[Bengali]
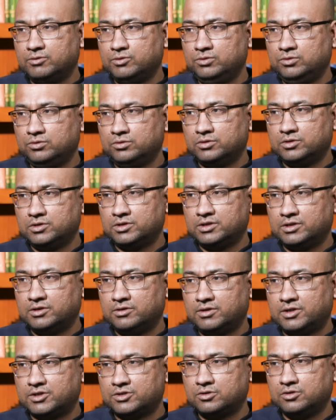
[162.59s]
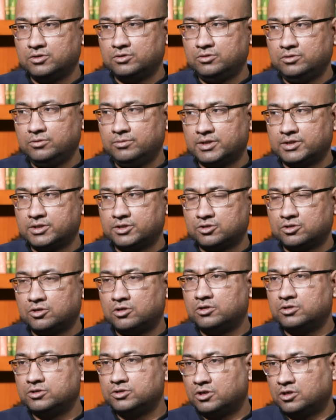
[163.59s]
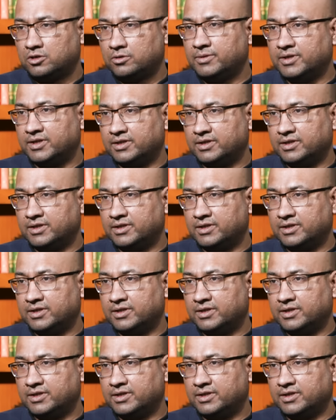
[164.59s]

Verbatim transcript: উত্তরটাও আসলে খুব একটা সহজ হবে